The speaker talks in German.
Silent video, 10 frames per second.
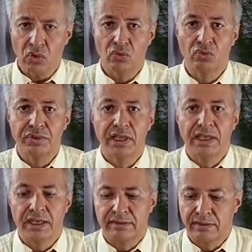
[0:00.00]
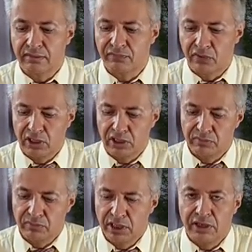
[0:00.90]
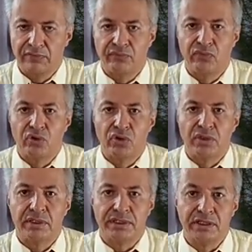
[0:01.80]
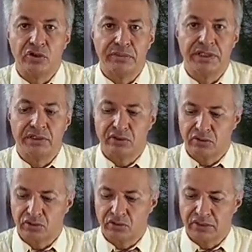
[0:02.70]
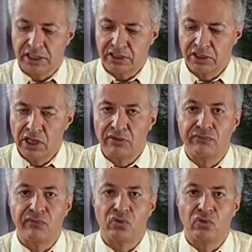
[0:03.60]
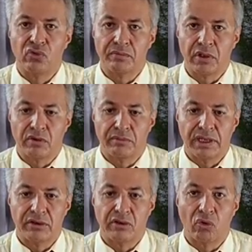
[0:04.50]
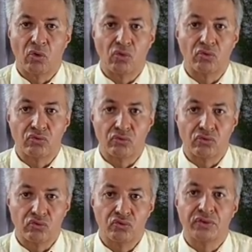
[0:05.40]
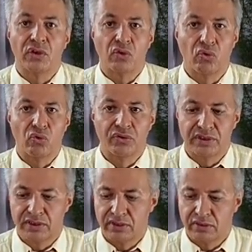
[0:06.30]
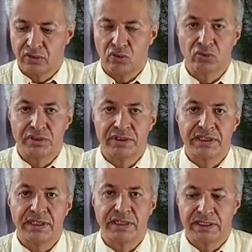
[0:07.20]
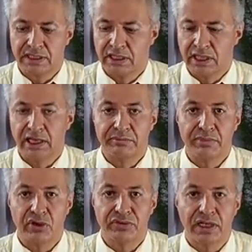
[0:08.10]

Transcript: Und es ist vor allem für die Gebiete gedacht, wo äh, man gut rot, roten Tee anbaut,